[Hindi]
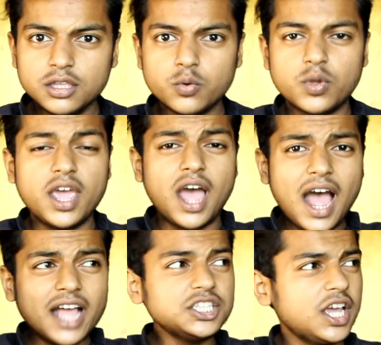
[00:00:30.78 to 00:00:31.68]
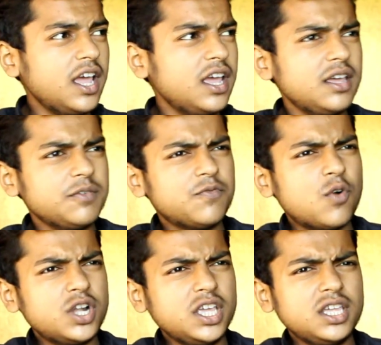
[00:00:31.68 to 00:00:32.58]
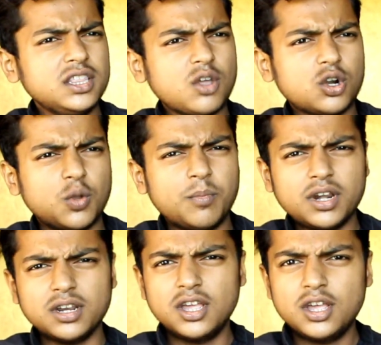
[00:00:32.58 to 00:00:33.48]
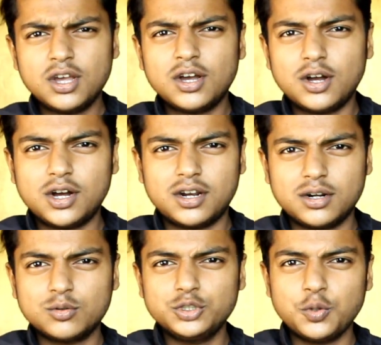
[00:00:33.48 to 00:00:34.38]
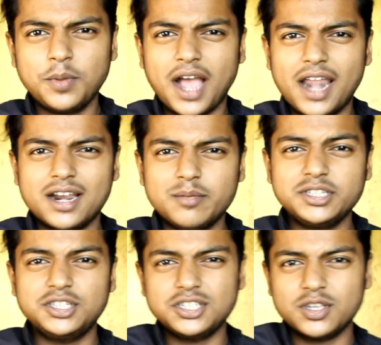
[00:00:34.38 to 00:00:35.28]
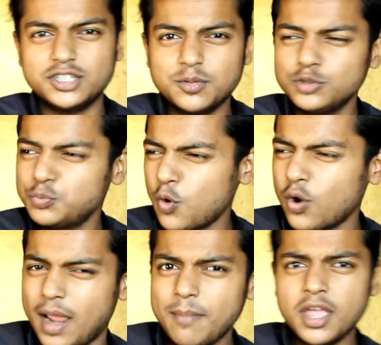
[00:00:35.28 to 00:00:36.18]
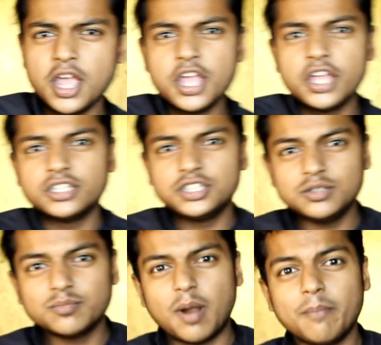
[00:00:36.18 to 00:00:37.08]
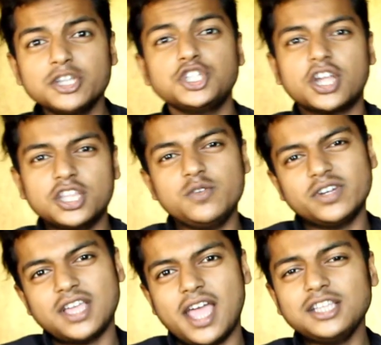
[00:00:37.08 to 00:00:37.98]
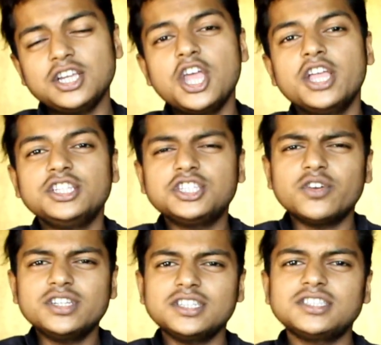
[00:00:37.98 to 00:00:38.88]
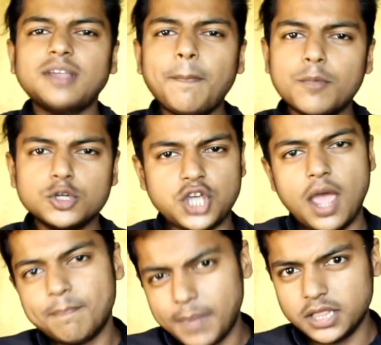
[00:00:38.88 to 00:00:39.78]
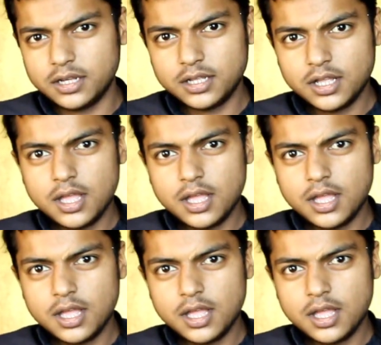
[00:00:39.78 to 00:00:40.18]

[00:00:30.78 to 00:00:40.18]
क्योंकि आज है फोर्टीन अक्टूबर और कुछ तो भी कार्यक्रम है जिसकी वजह से कुछ प्रोग्राम ब्रह्म चक्र दिवस है आज जिसकी वजह से सब कुछ है बंद